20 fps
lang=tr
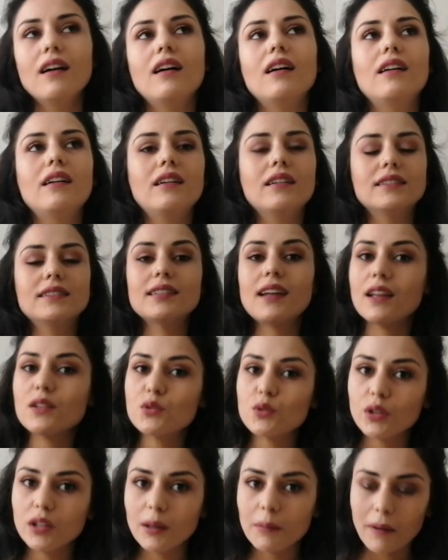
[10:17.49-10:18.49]
E,
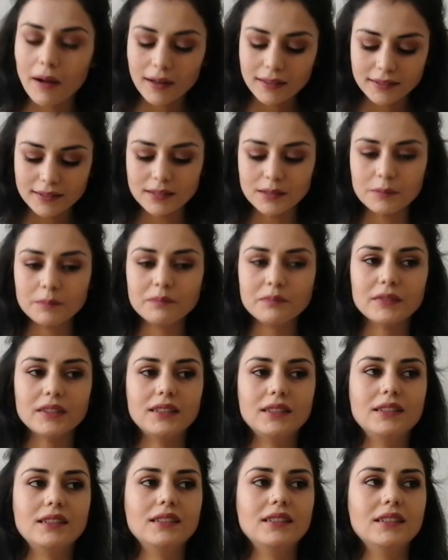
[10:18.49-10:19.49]
Trendyol'a baktım.
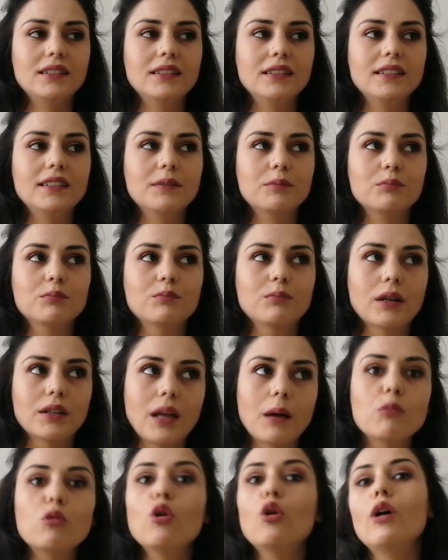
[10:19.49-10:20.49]
E,
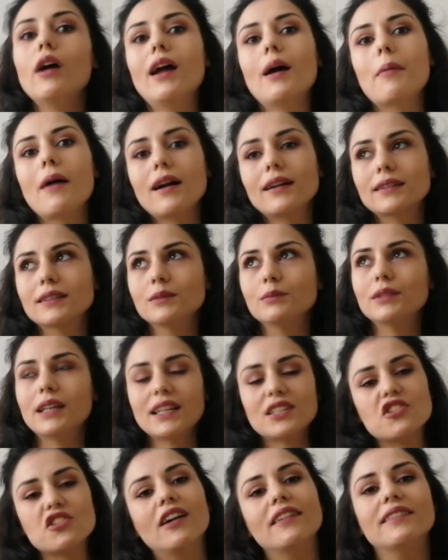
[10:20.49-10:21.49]
Madame Coco'ya baktım.
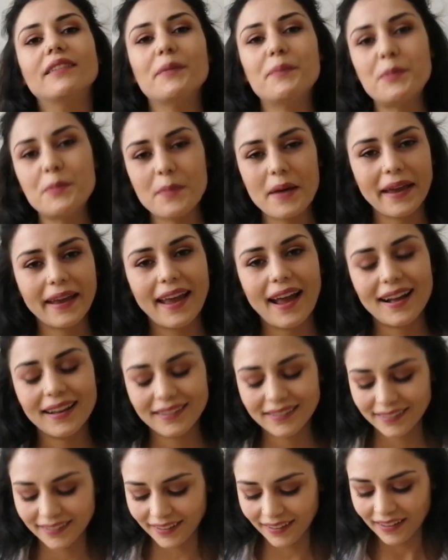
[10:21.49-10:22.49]
Geçen de BİM'e
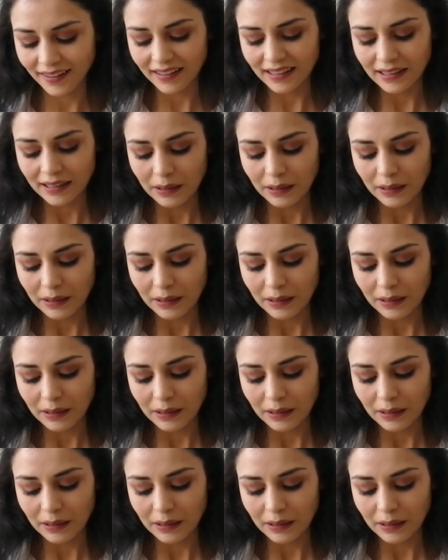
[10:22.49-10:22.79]
geldi.